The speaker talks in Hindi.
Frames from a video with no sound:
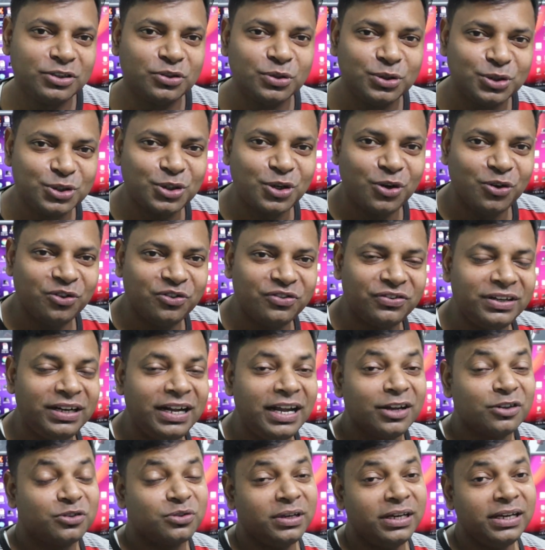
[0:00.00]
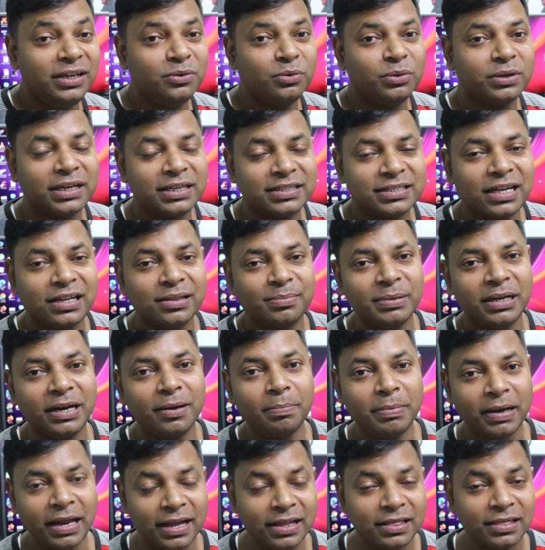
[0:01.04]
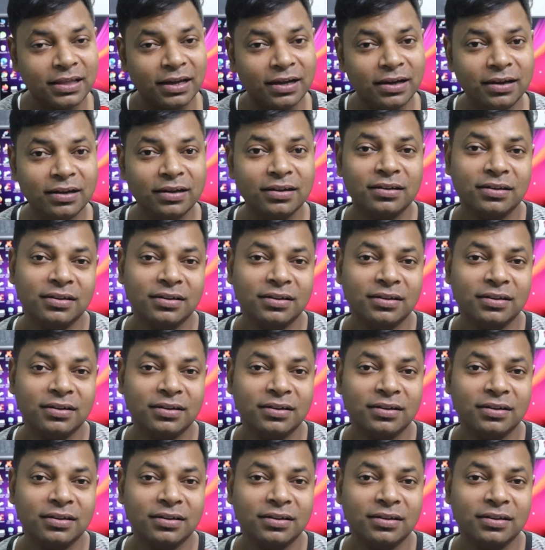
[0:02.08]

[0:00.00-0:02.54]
स्विच ऑफ एक्चुअली उनके साथ मेरा प्लान था